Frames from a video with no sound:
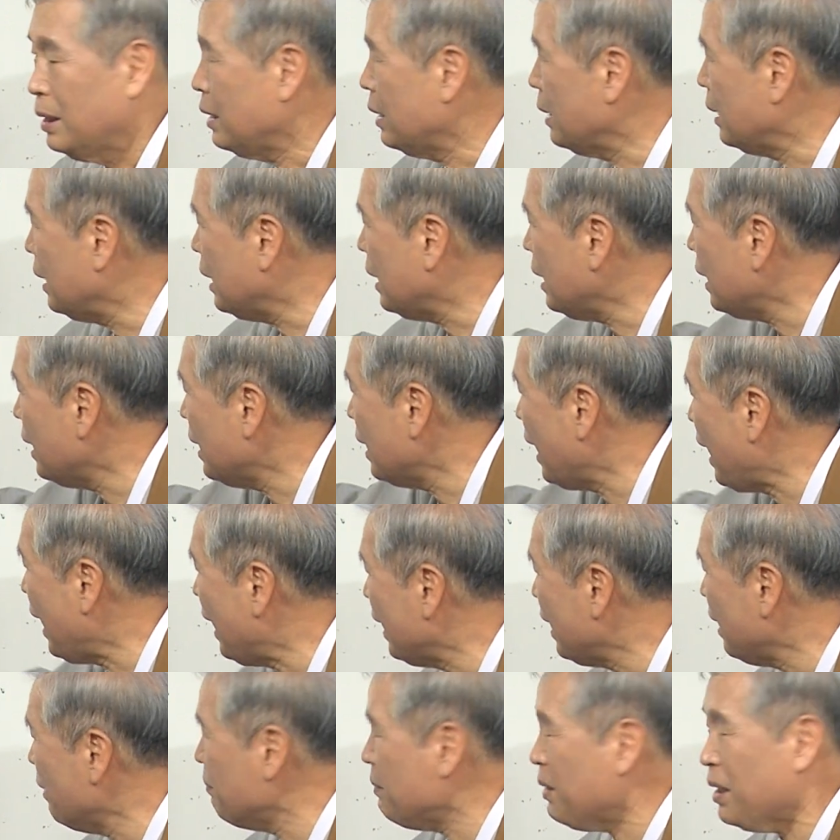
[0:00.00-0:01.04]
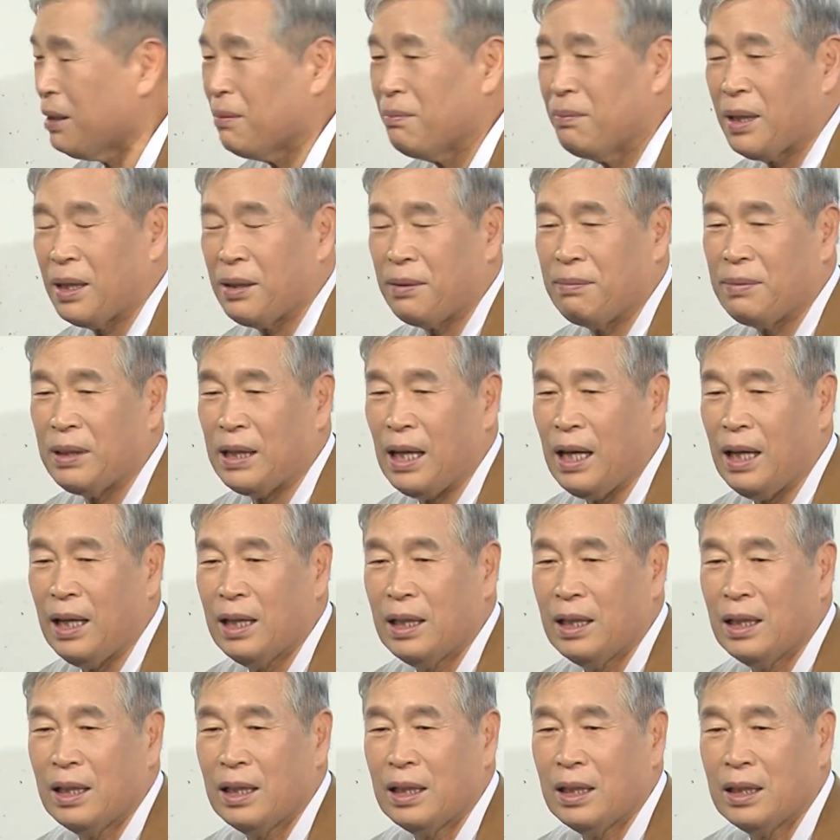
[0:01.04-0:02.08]
이걸 안하면 말입니다.
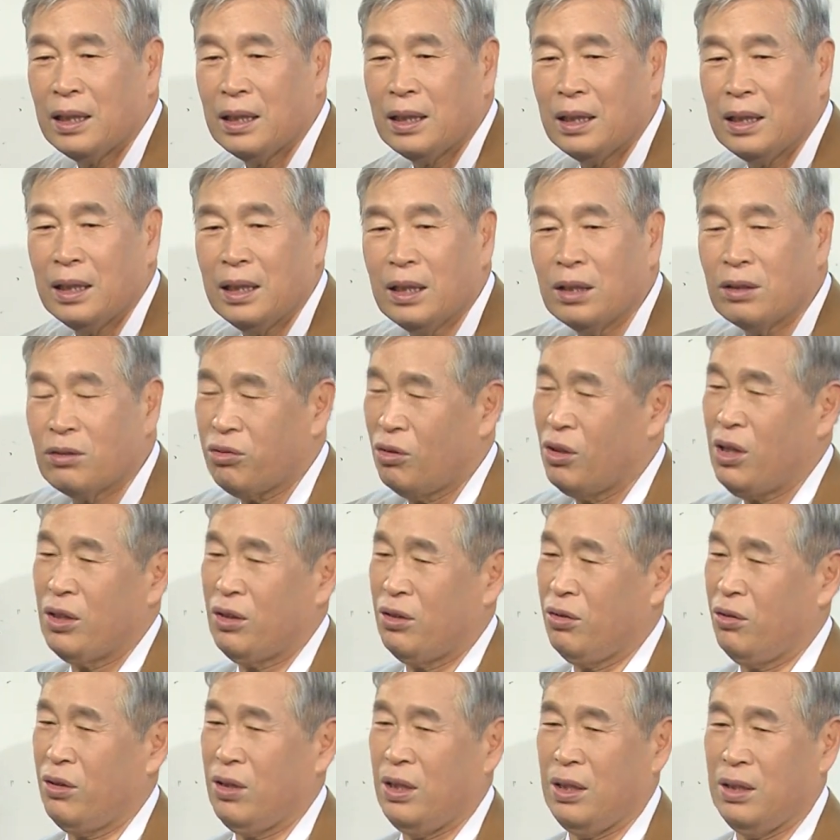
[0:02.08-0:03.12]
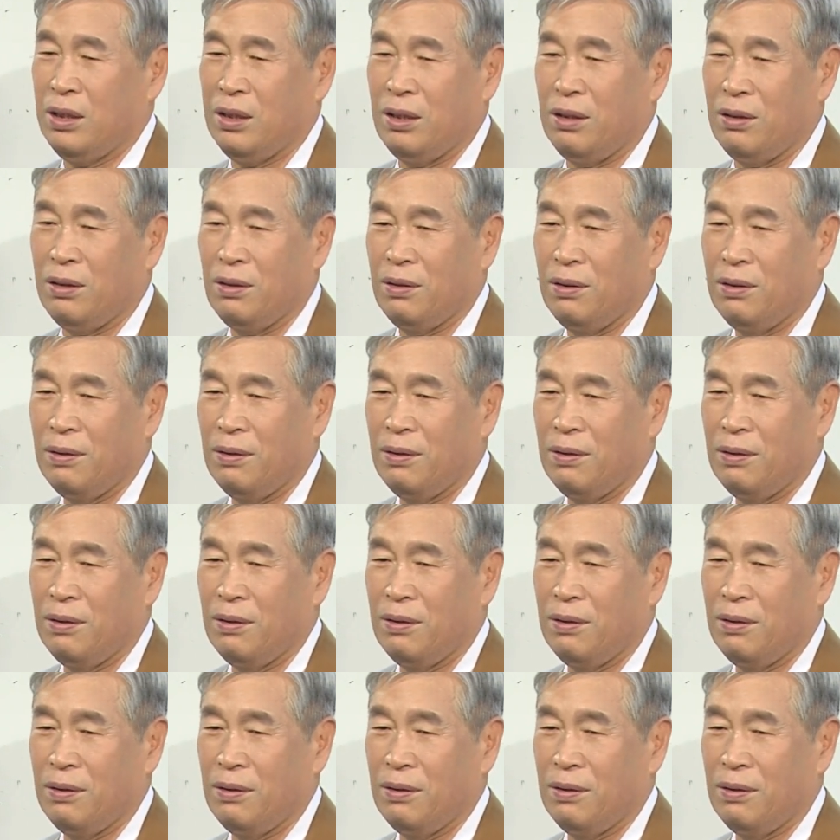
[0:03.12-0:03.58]
엉뚱한 데로 가는 거예요.